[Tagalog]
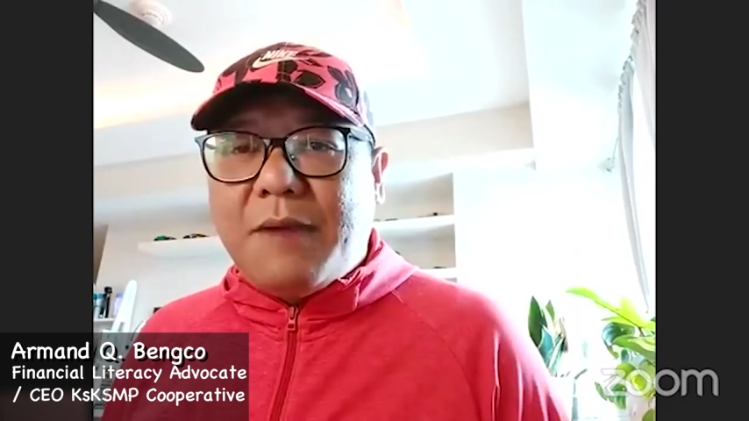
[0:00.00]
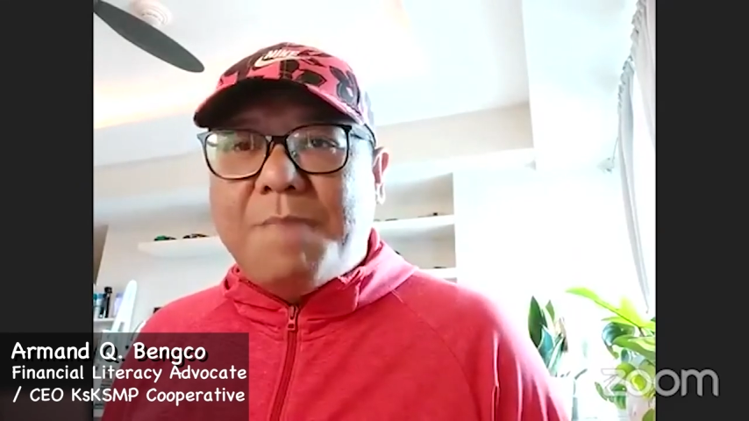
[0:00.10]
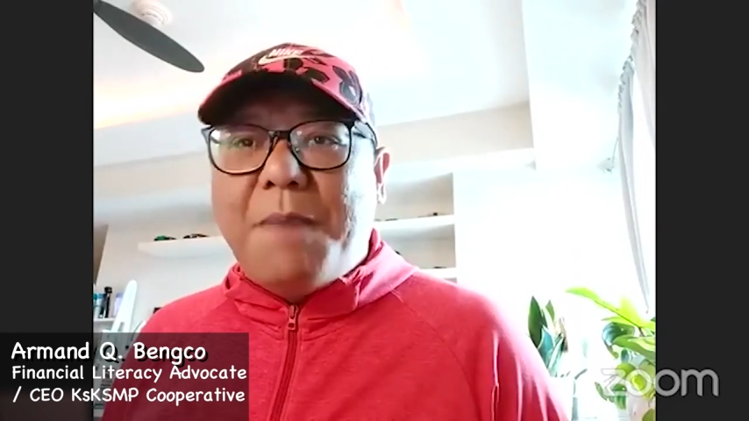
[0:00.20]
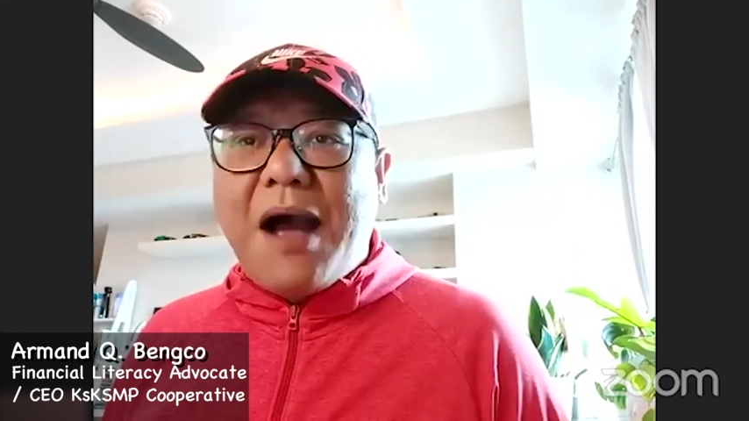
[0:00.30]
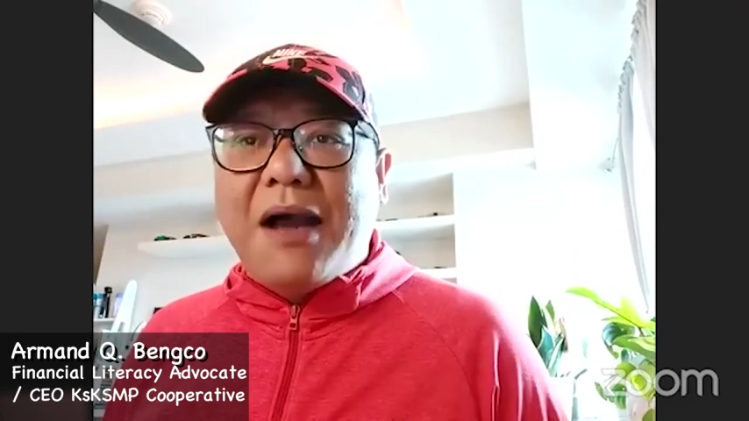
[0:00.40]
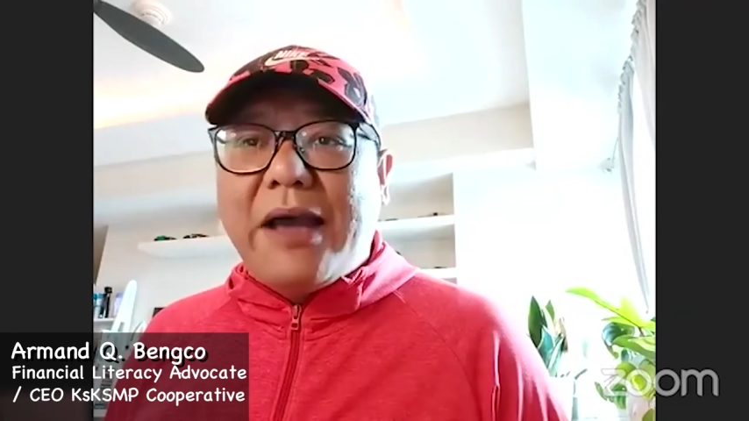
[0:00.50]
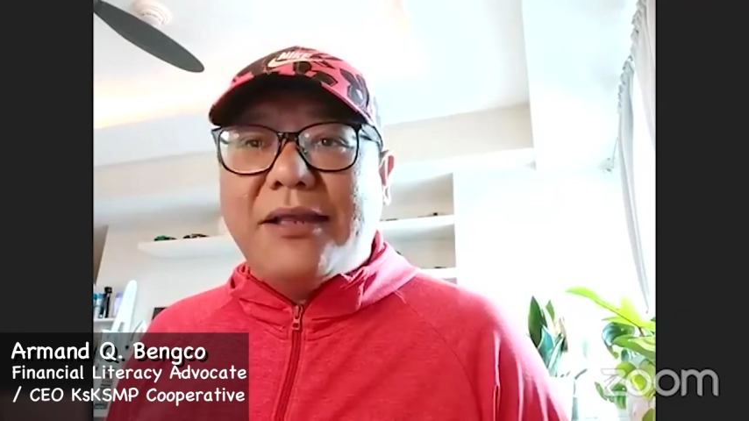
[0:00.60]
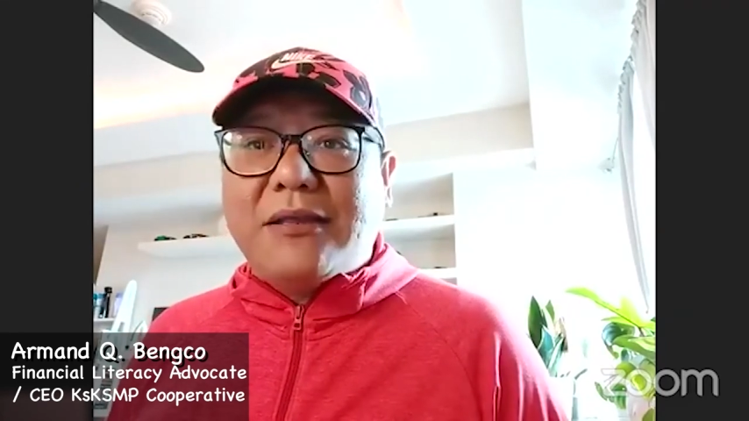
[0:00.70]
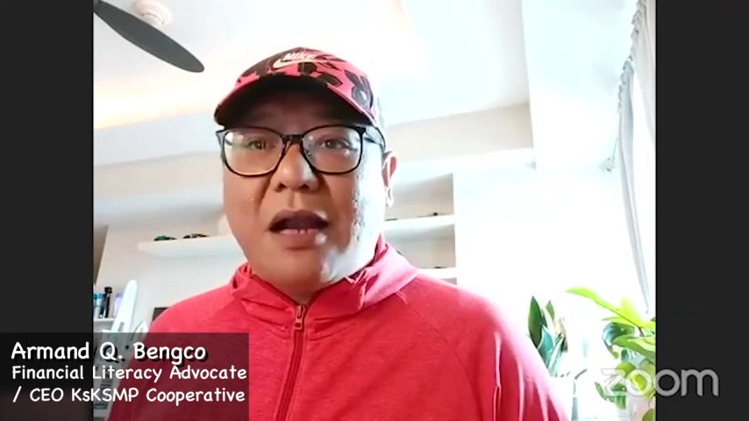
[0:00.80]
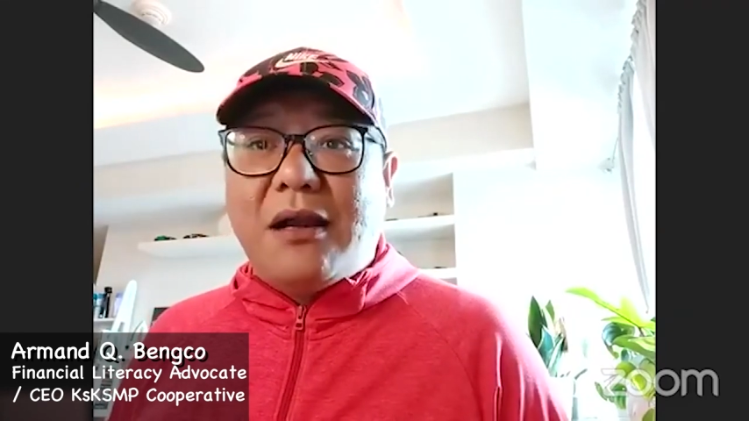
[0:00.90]
mga bagay
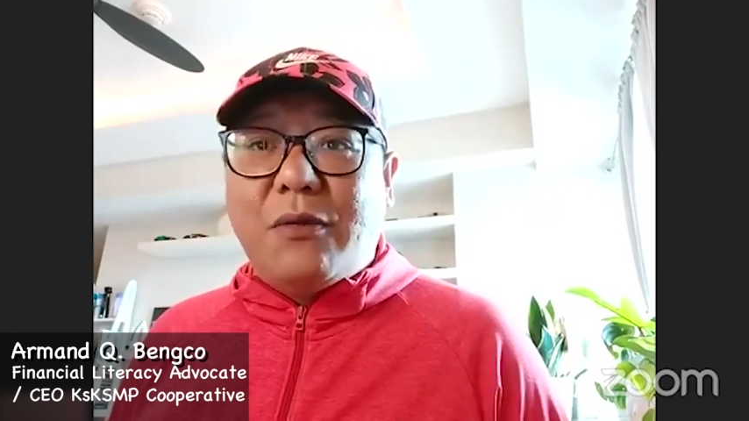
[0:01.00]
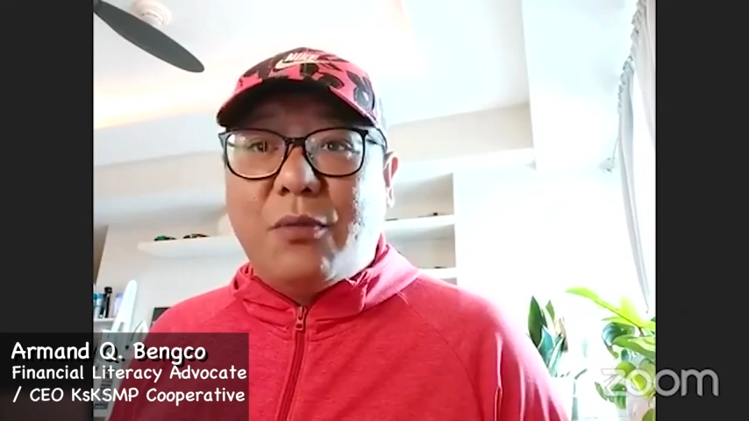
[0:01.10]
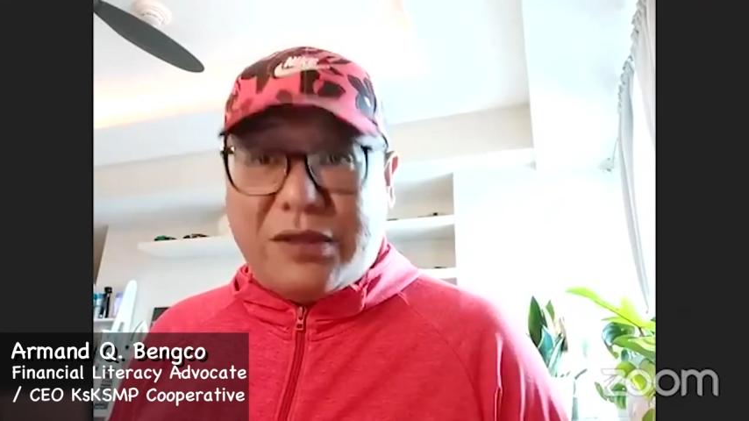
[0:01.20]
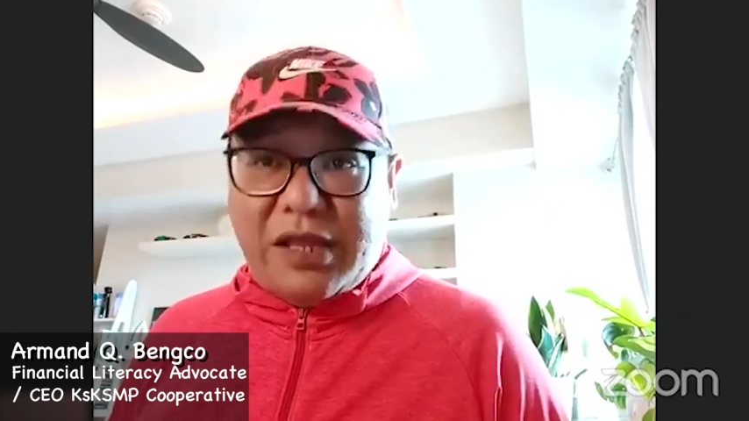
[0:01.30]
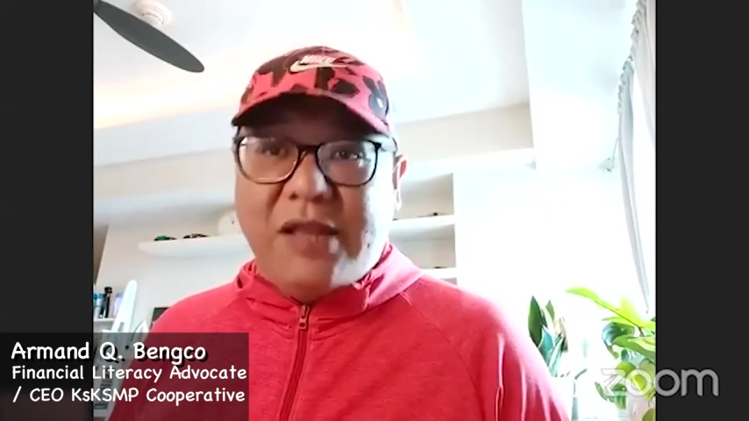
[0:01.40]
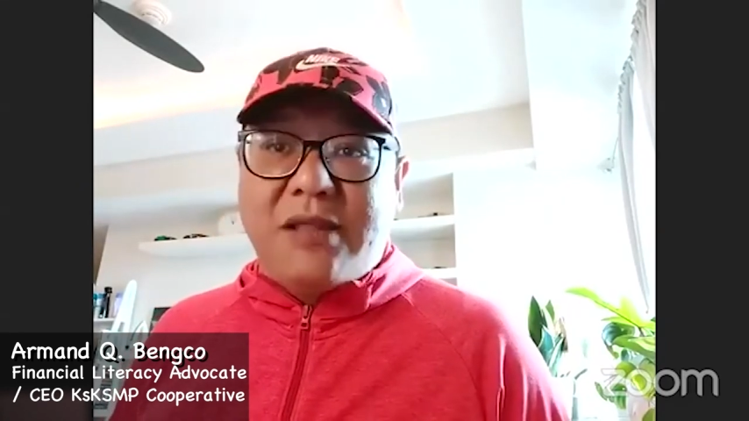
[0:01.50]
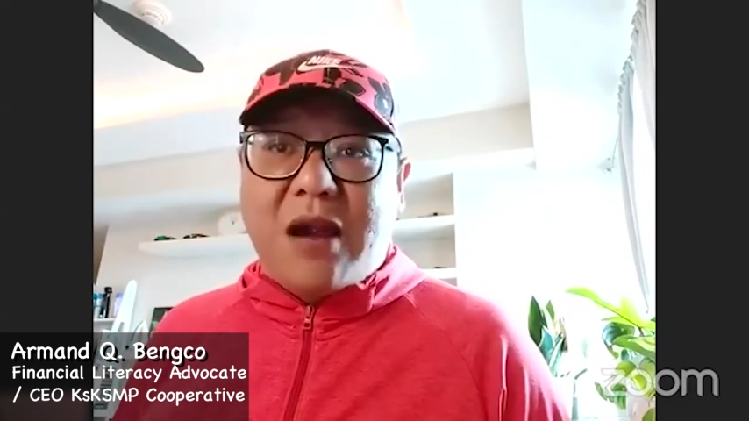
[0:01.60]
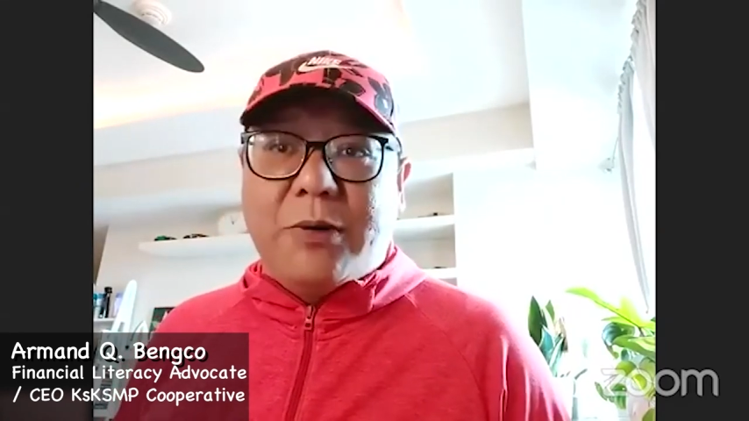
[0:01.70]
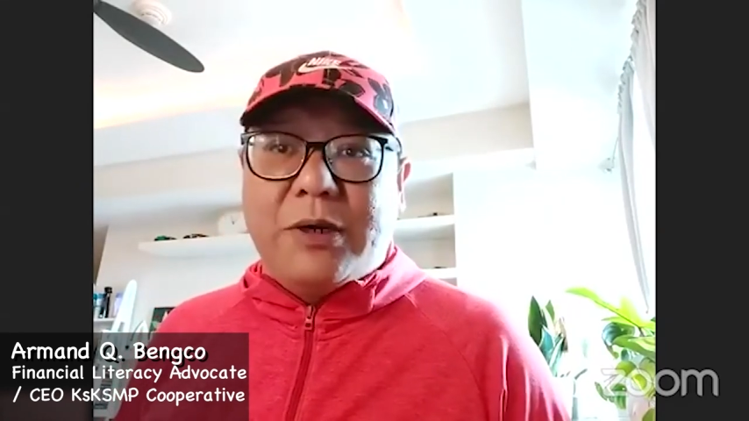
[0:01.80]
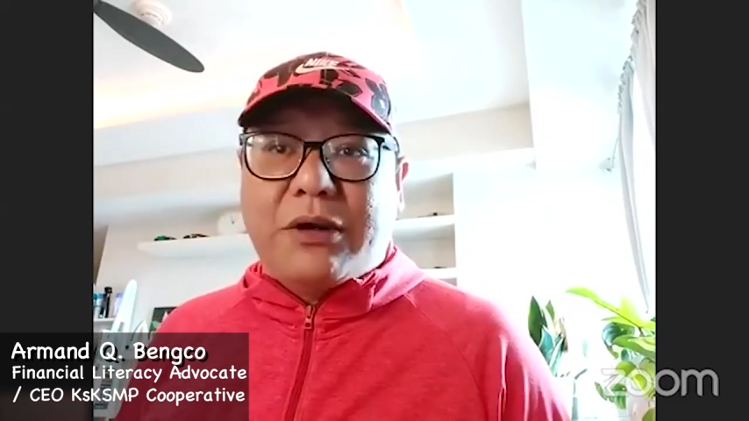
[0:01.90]
that are within
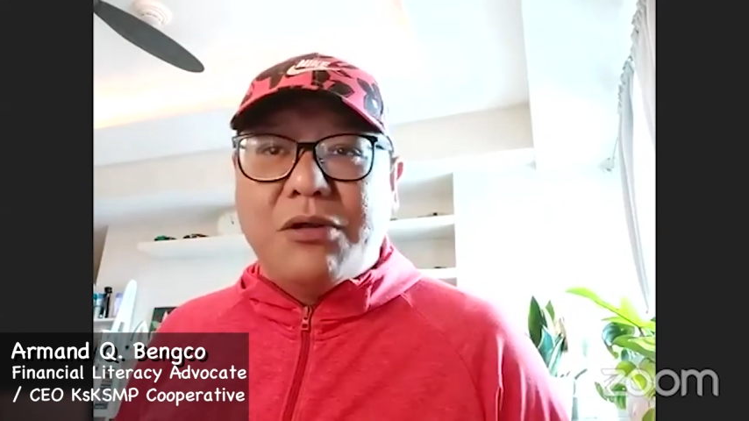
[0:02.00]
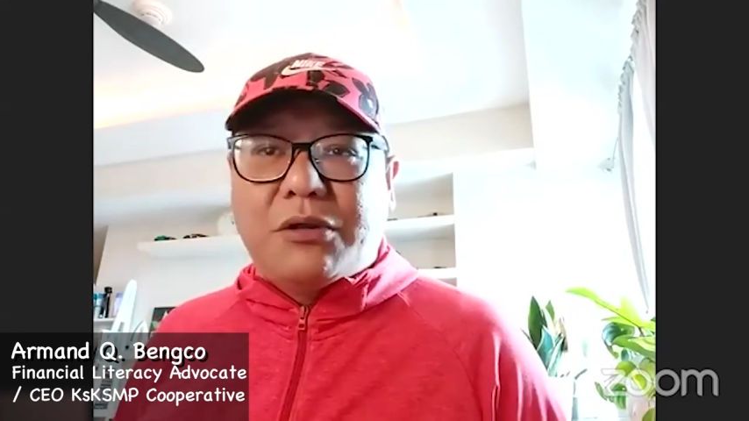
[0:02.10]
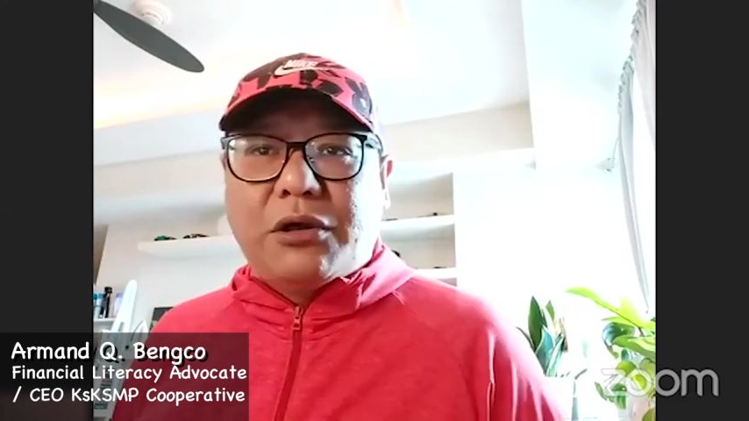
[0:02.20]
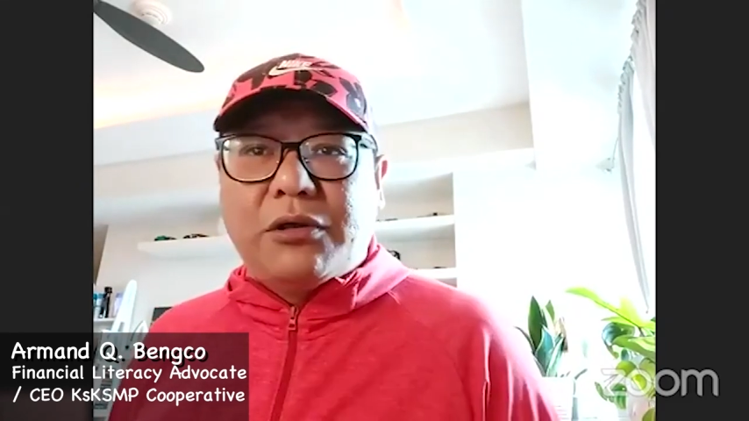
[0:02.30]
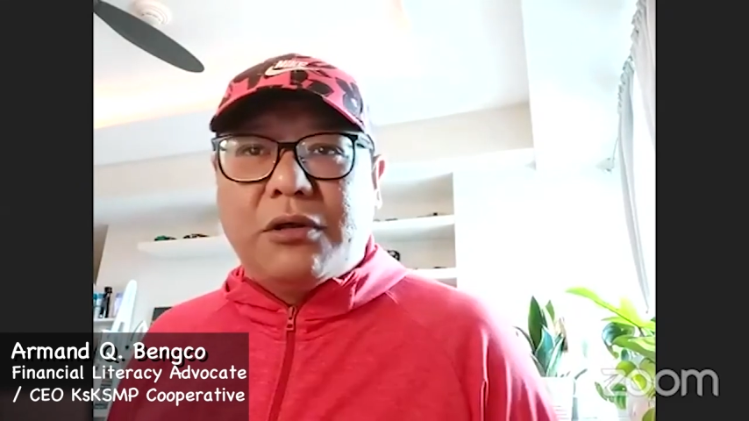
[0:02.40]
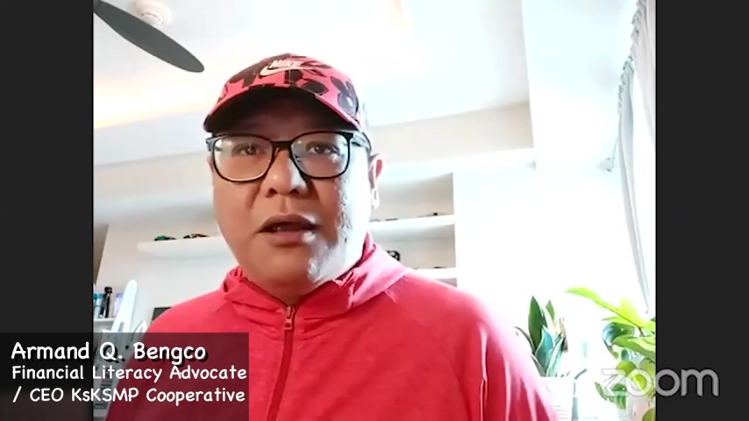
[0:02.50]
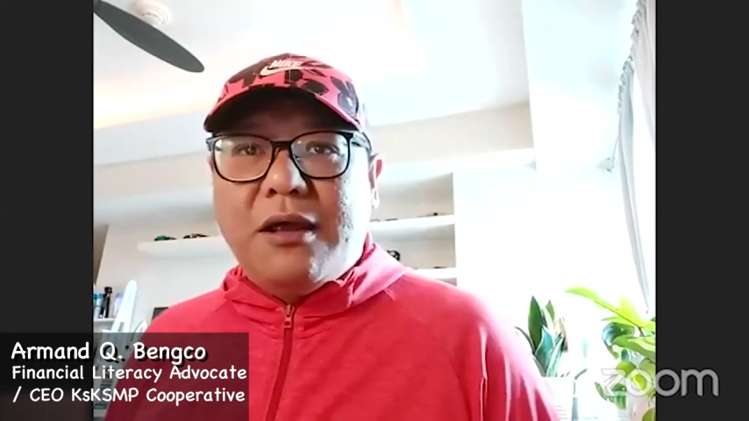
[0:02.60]
our control.